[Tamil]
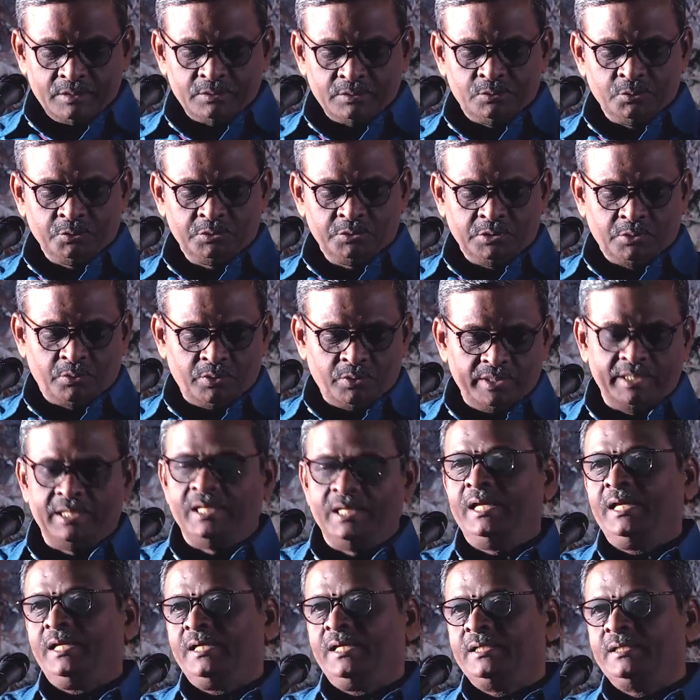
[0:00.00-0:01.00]

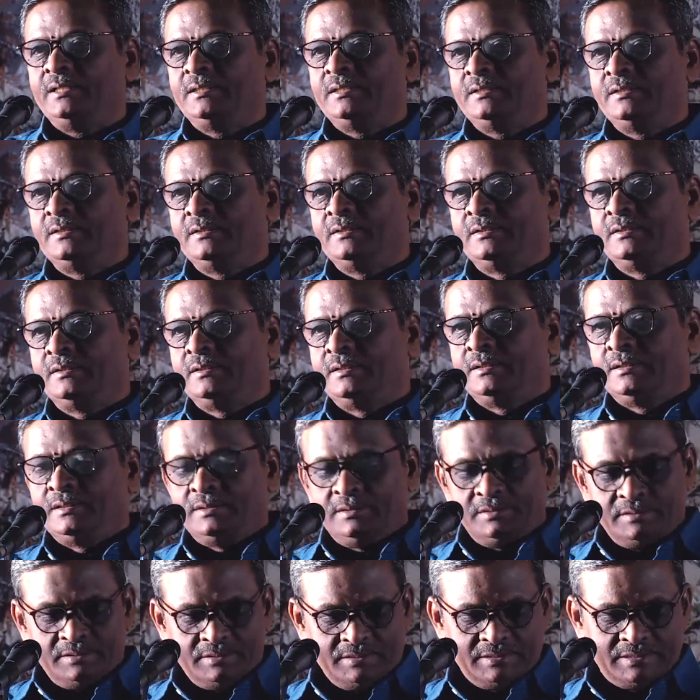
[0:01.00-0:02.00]
தூத்துக்குடியிலே
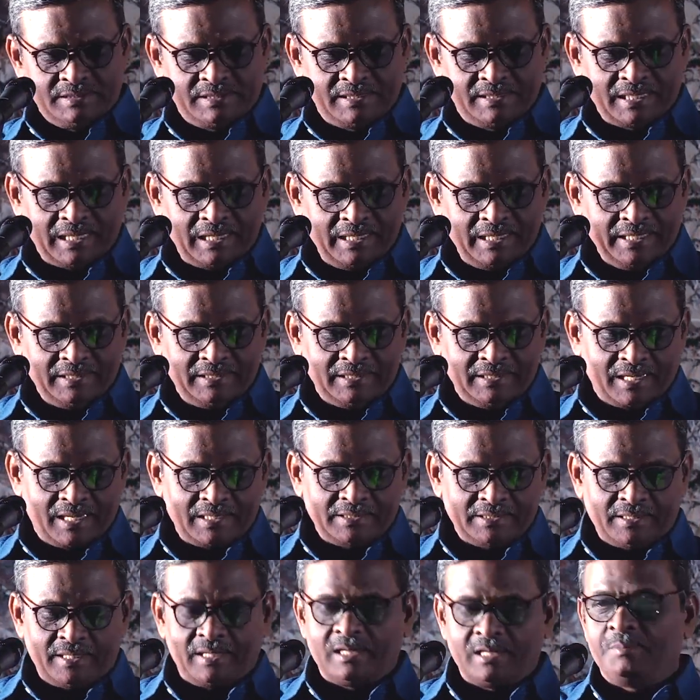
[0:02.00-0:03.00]
ஸ்டெர்லைட்டுக்கு
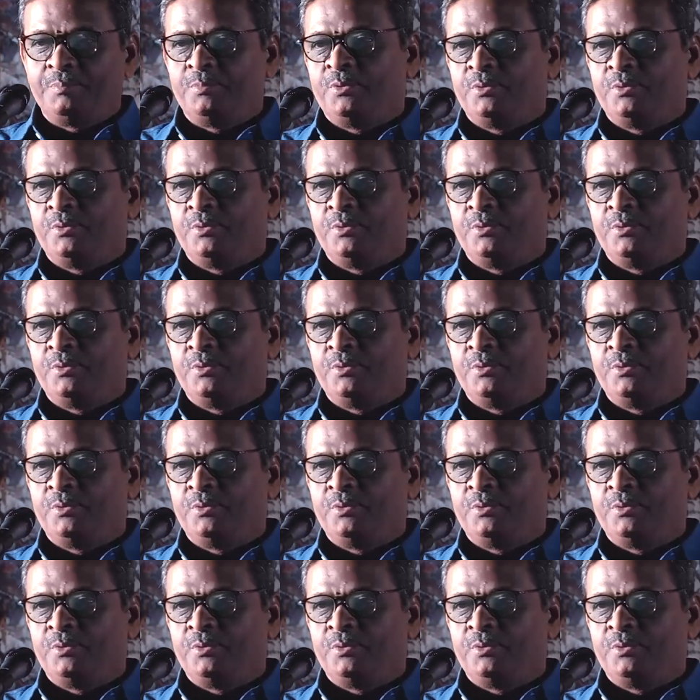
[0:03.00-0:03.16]
எதிரான